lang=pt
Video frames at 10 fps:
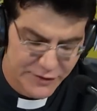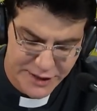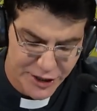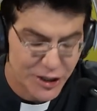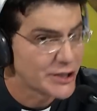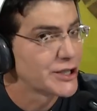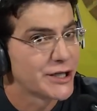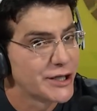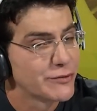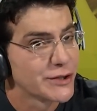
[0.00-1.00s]
Você já
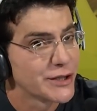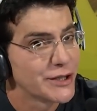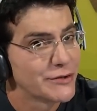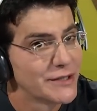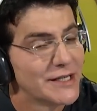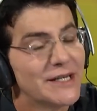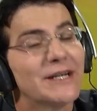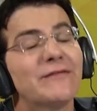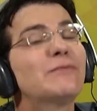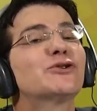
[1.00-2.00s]
adquiriu o seu?
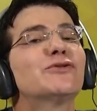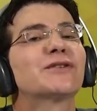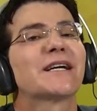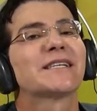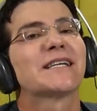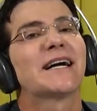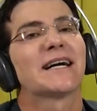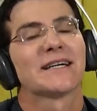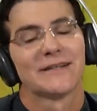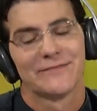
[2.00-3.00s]
Vamos juntos rezar.